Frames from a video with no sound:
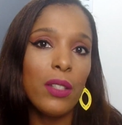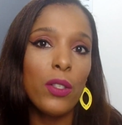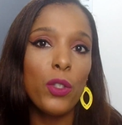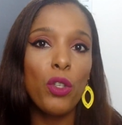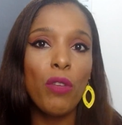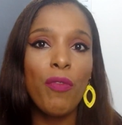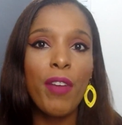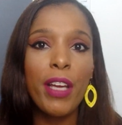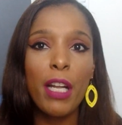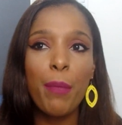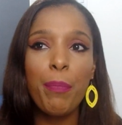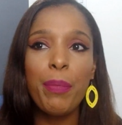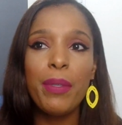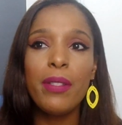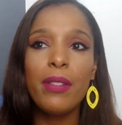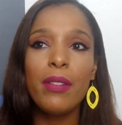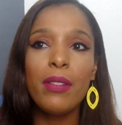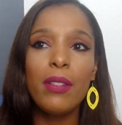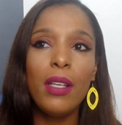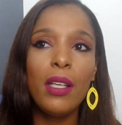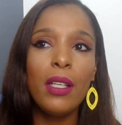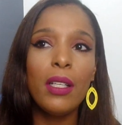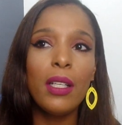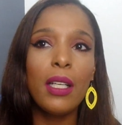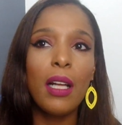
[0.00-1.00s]
Se eu estiver na
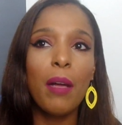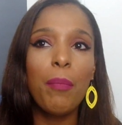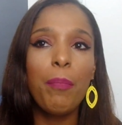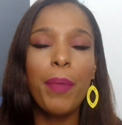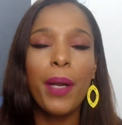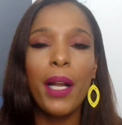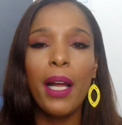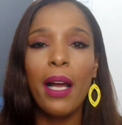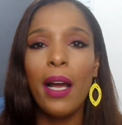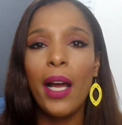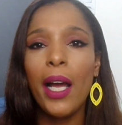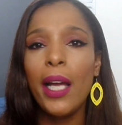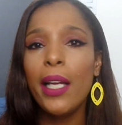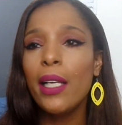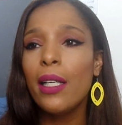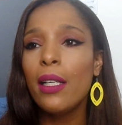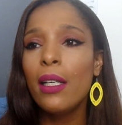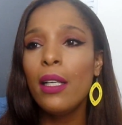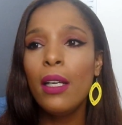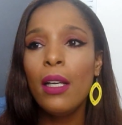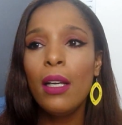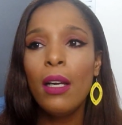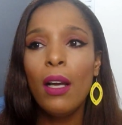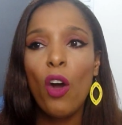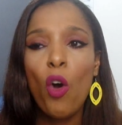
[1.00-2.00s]
piscina, na praia
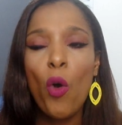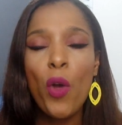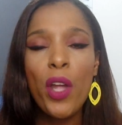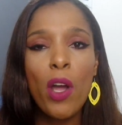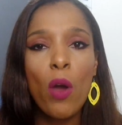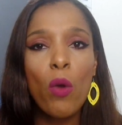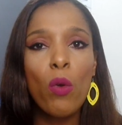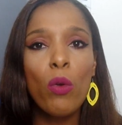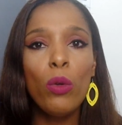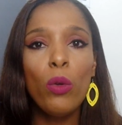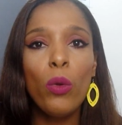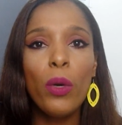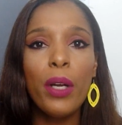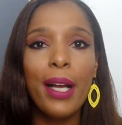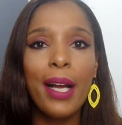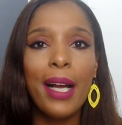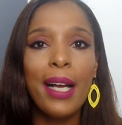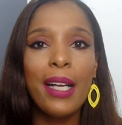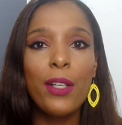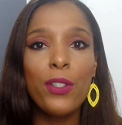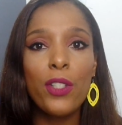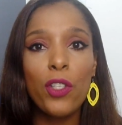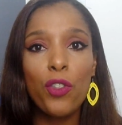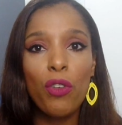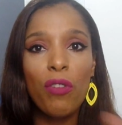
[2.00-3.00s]
ou em algum
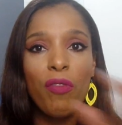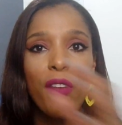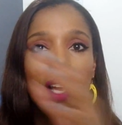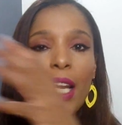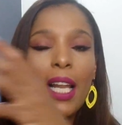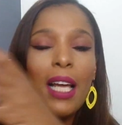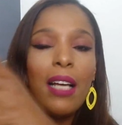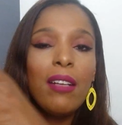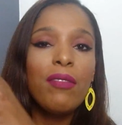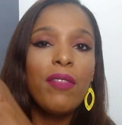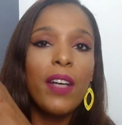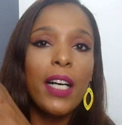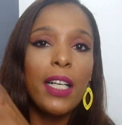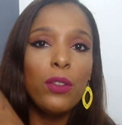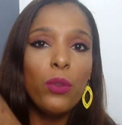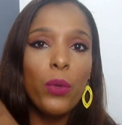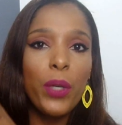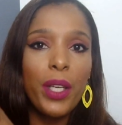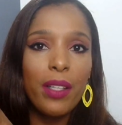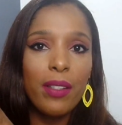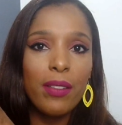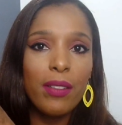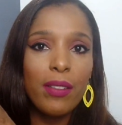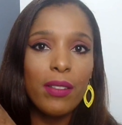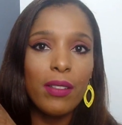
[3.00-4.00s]
lugar que eu só tiver levado
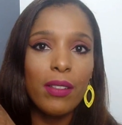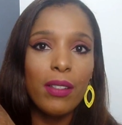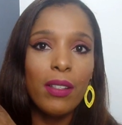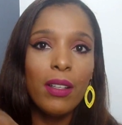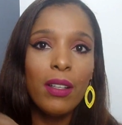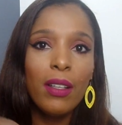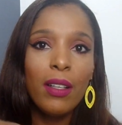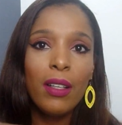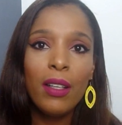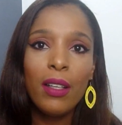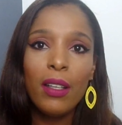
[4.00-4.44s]
esse